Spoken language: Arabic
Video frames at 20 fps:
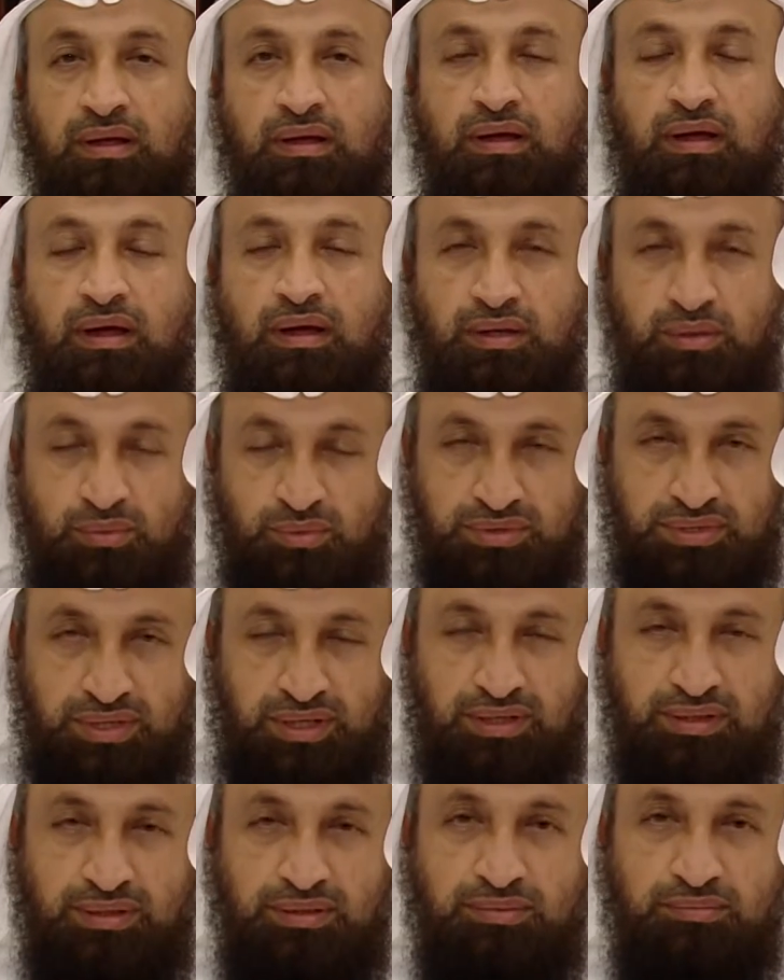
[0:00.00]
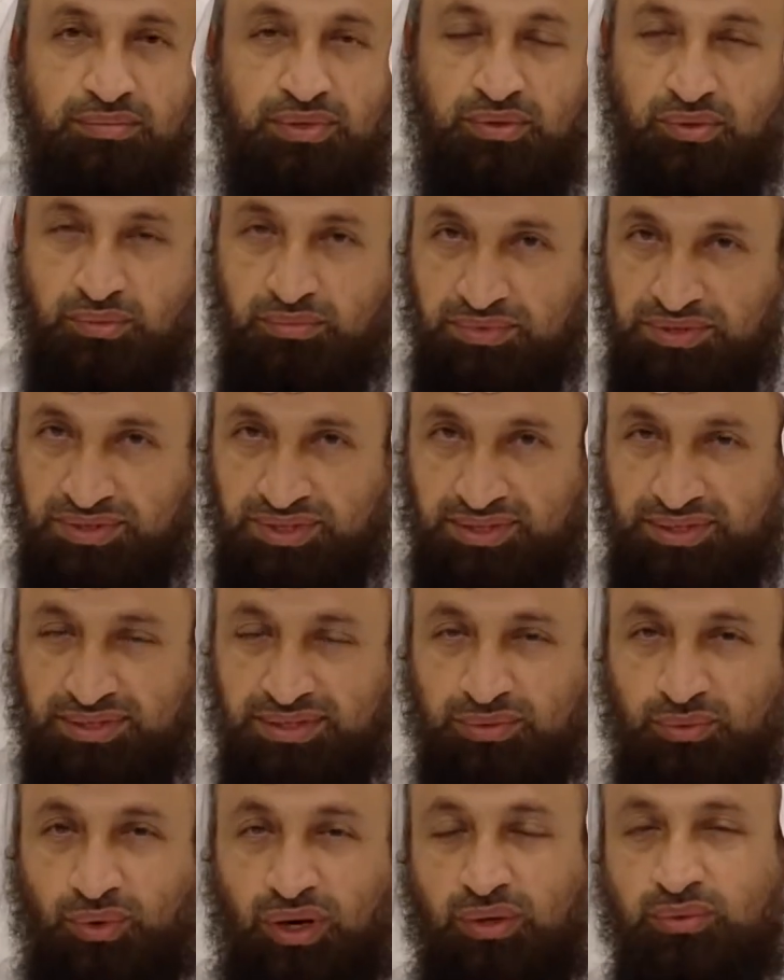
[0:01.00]
اهلا وسهلا بكم من
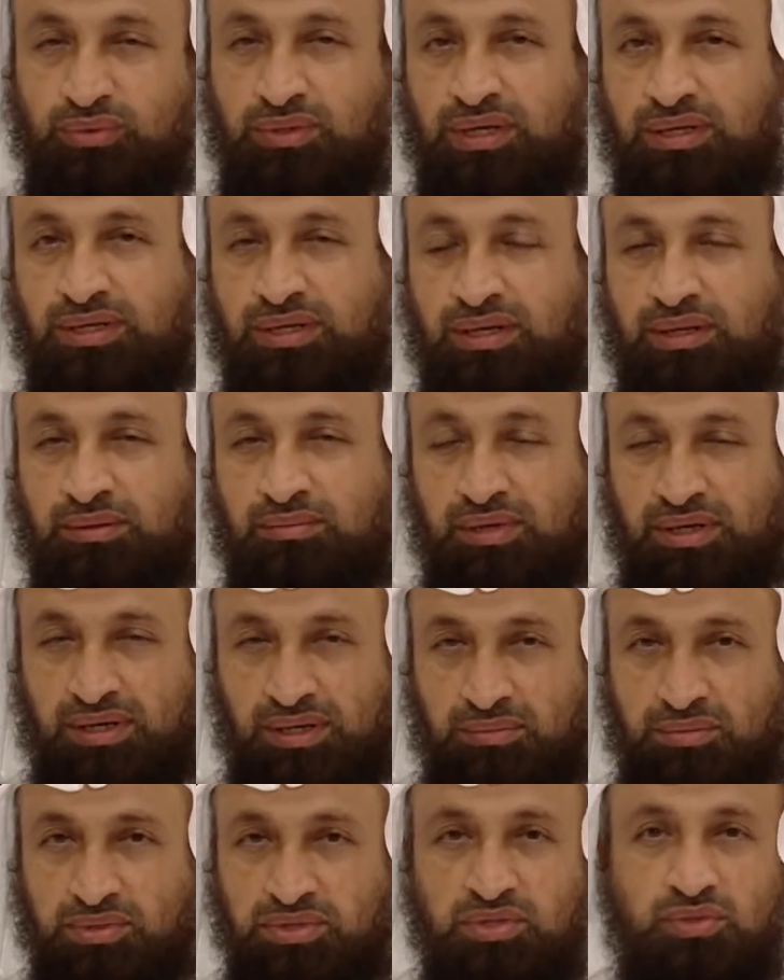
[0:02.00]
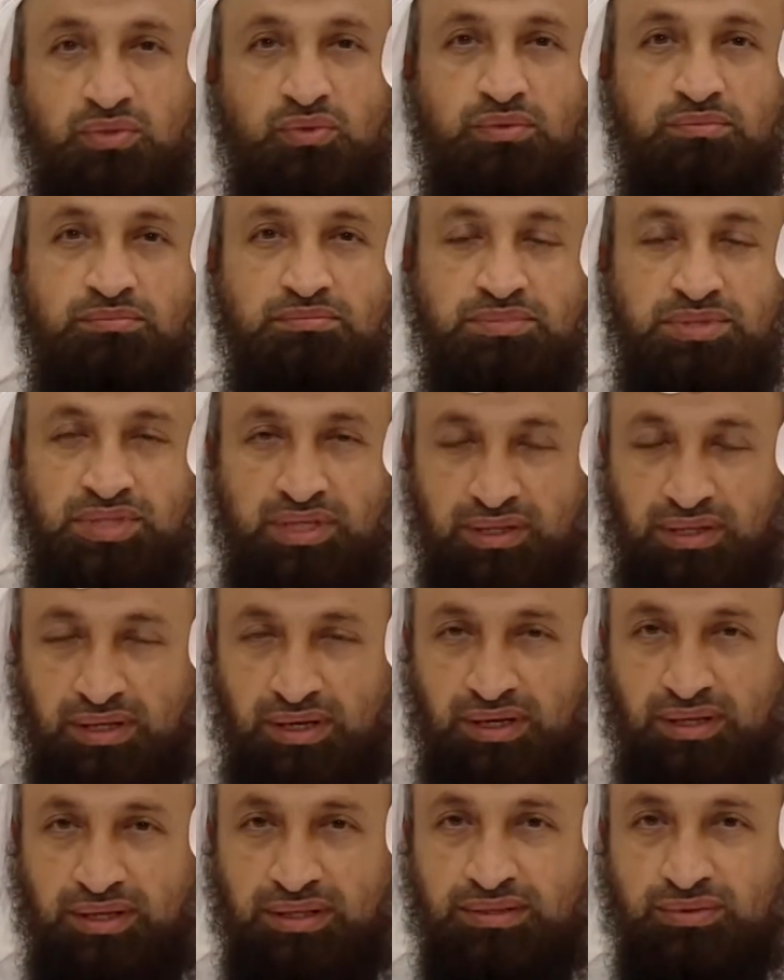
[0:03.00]
جديد وعوده الى برنامجكم
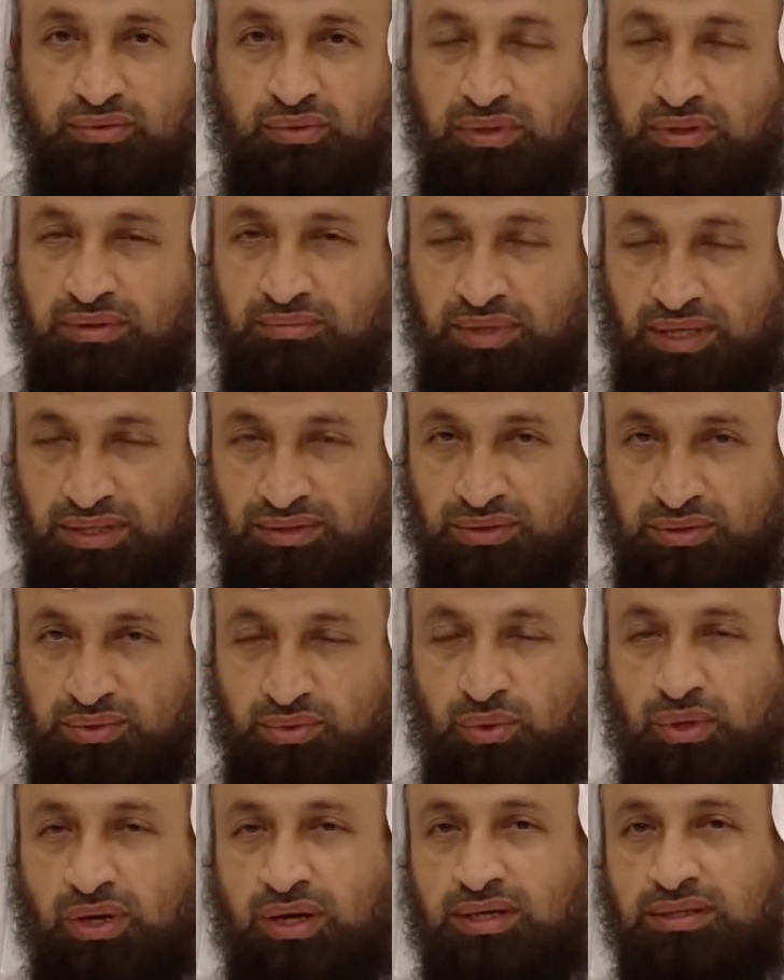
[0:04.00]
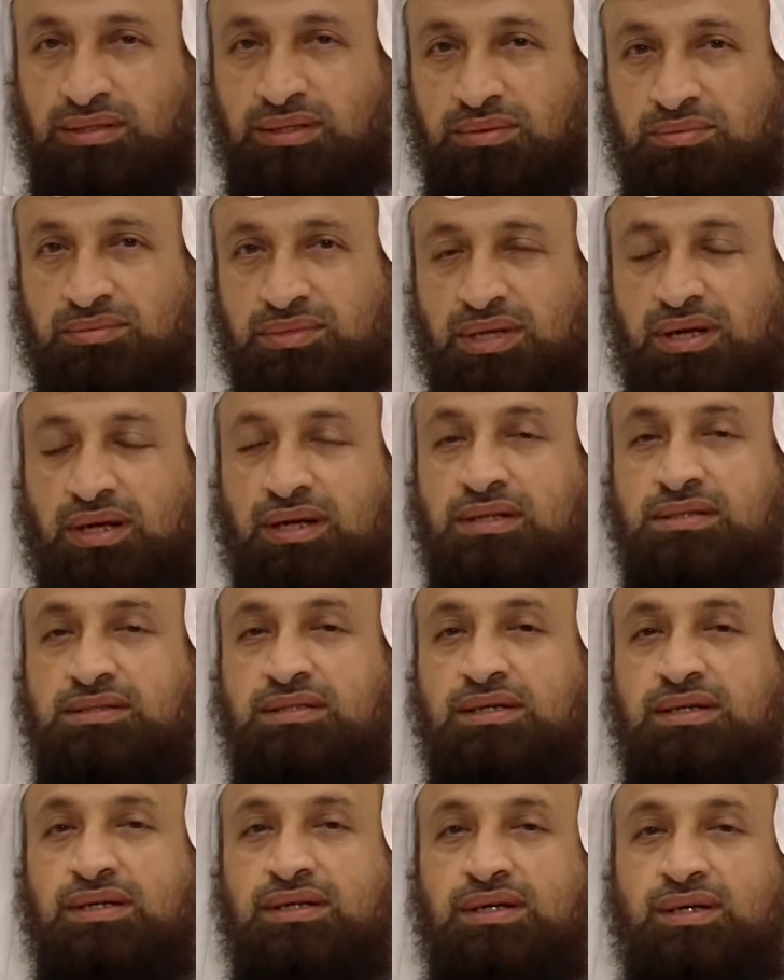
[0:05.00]
شذرات ومع الدكتور عادل مطرات
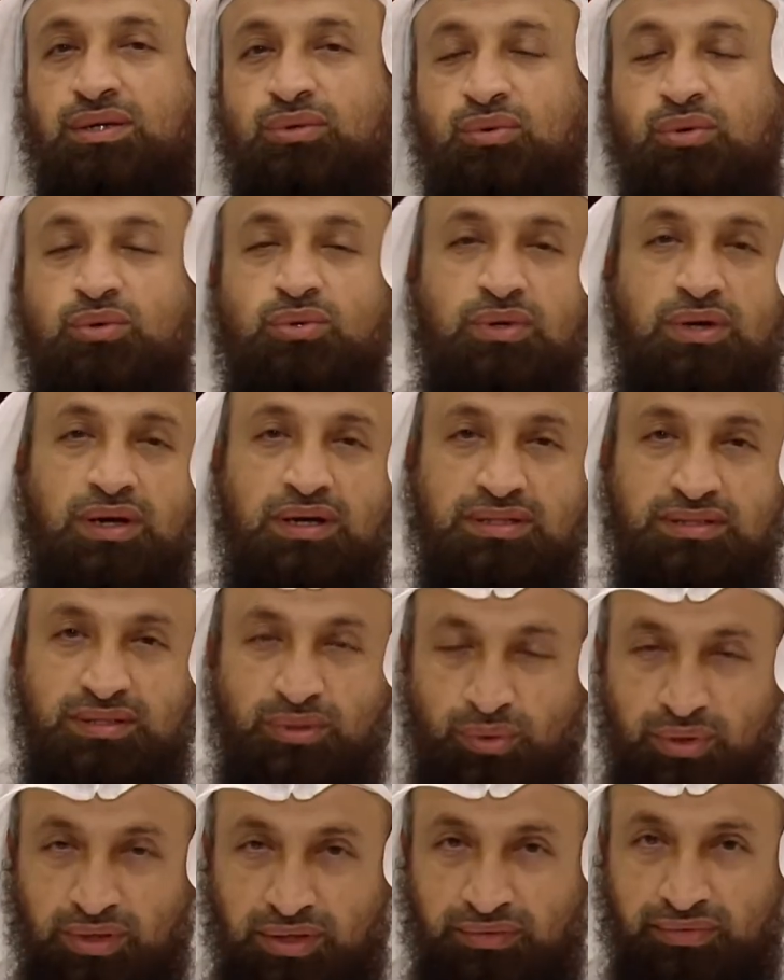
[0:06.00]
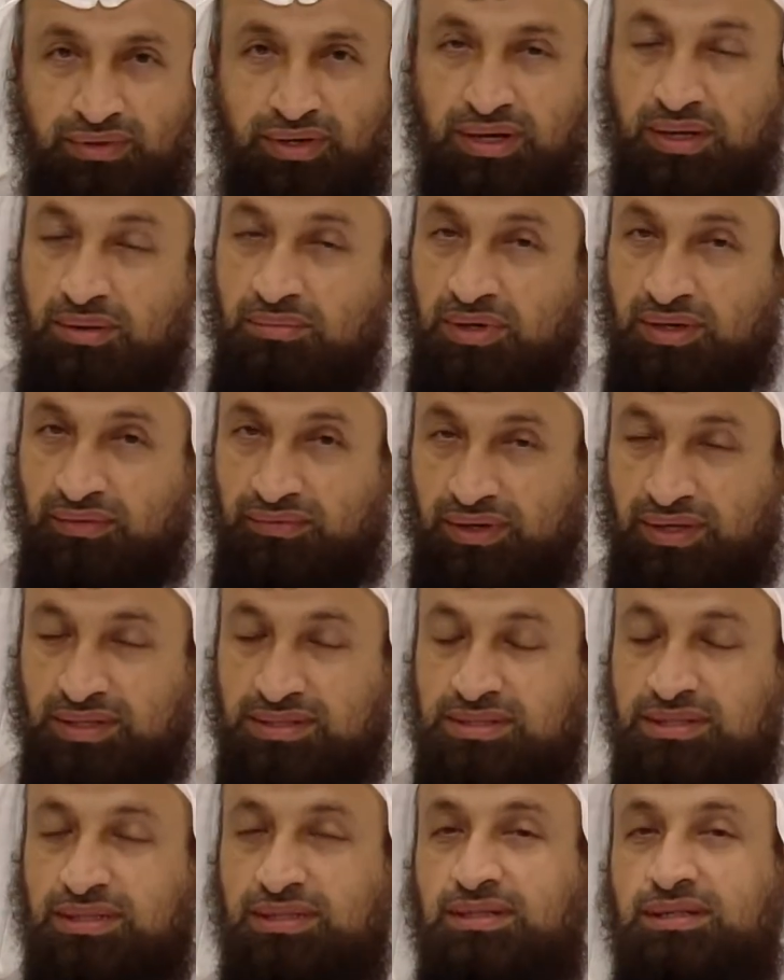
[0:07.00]
وكنا قد توقفنا قبل
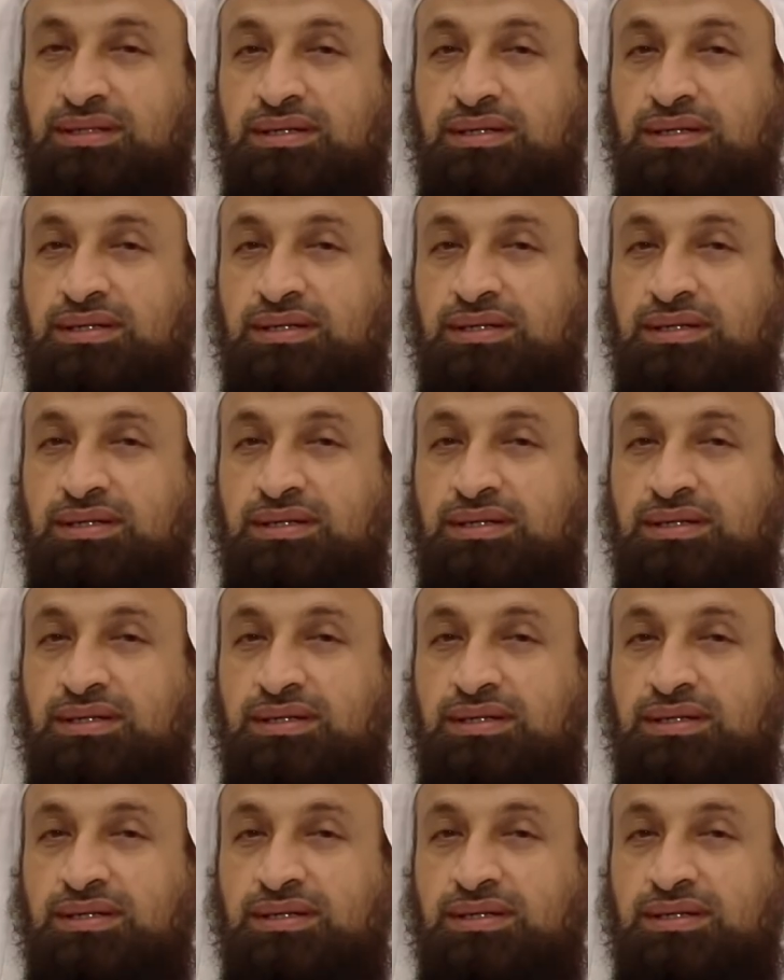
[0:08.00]
الفاصل